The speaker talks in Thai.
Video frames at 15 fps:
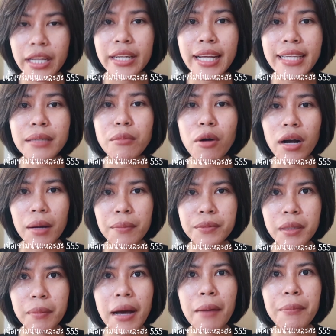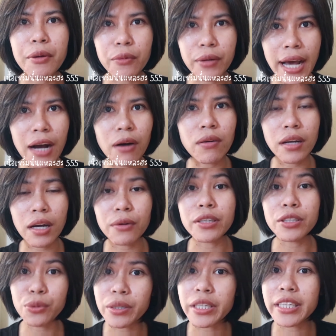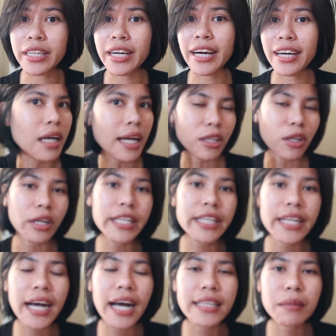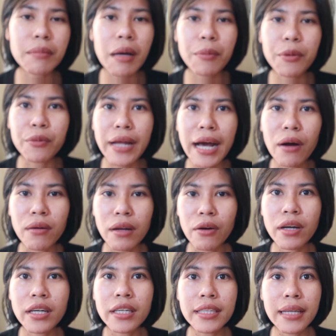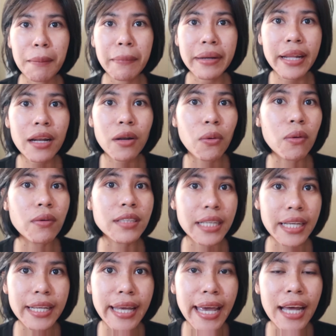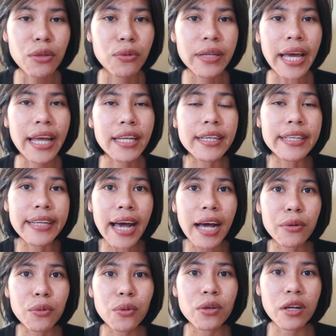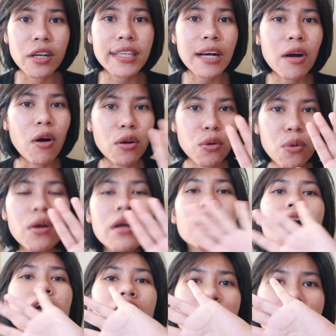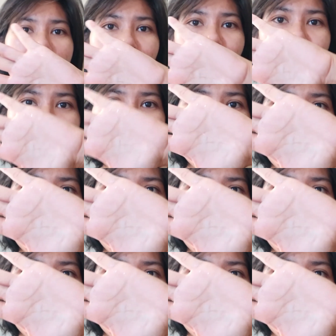อน่าจะเหมาะกับสภาพผิวหน้าของเราในช่วงนี้นะคะ ตอนนี้นะคะ สภาพผิวหน้าของเราก็คือยังไม่ได้ลงสกินแคร์ตัวใดเลยนะคะ ทุกคนก็จะขอลงน้อ